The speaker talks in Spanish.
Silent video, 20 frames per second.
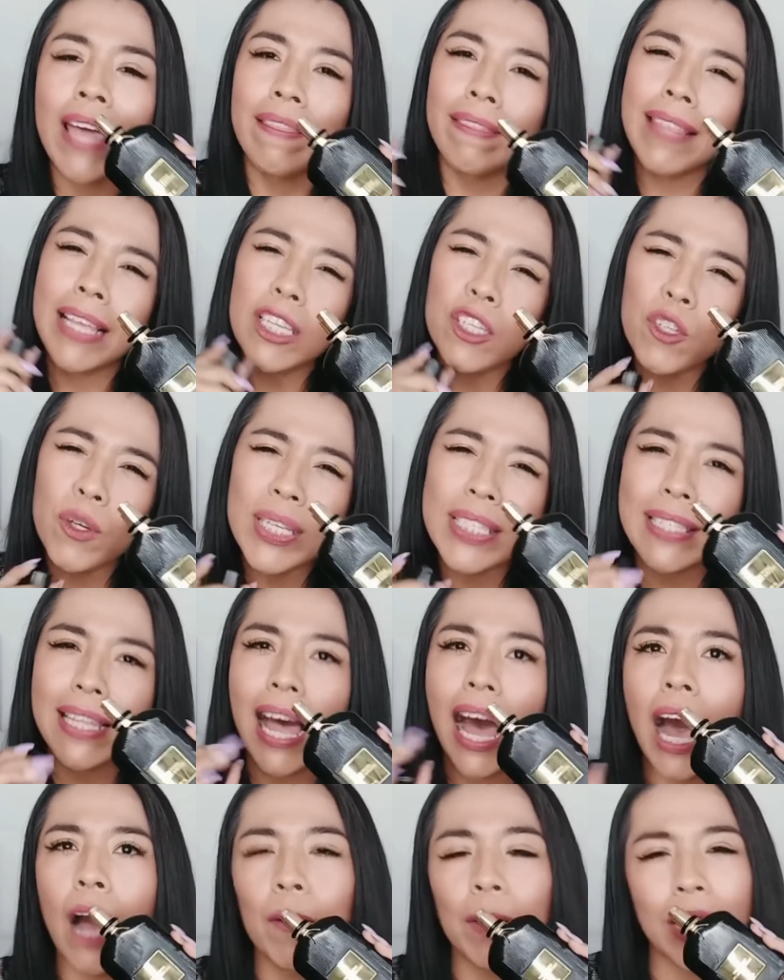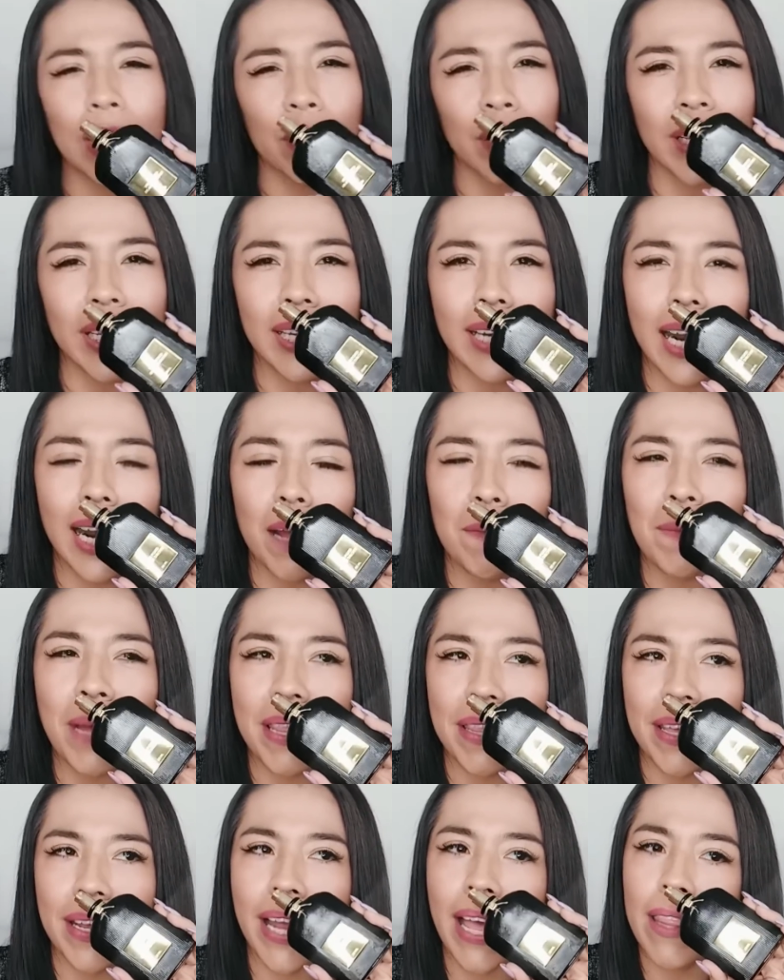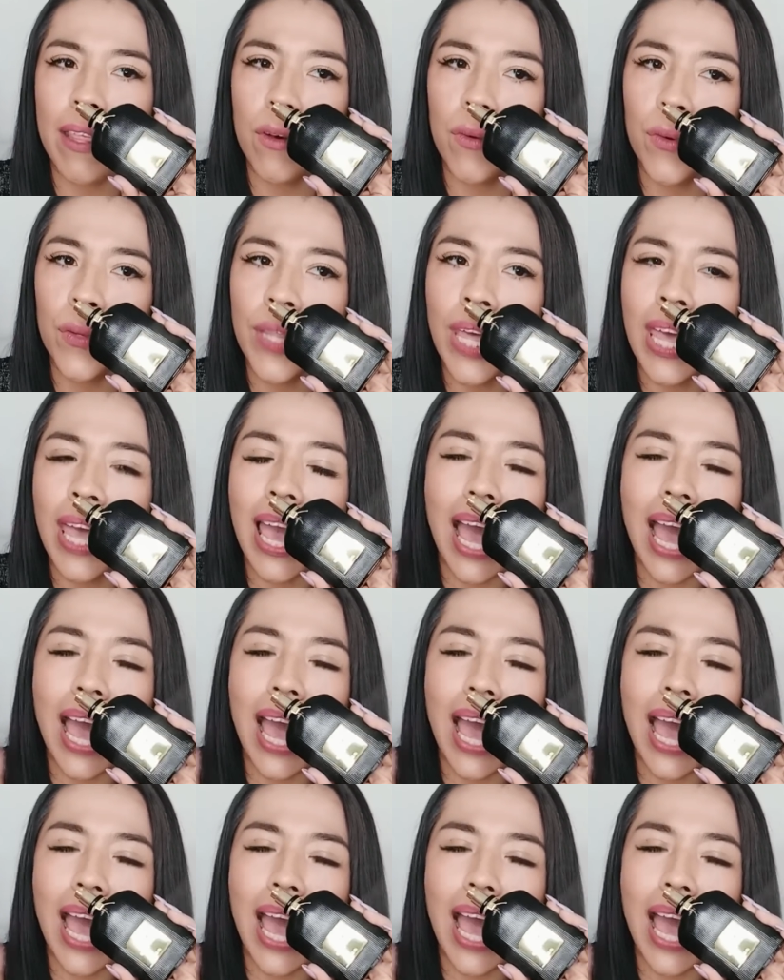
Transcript: De hecho, esta, aunque no declara madera de oud,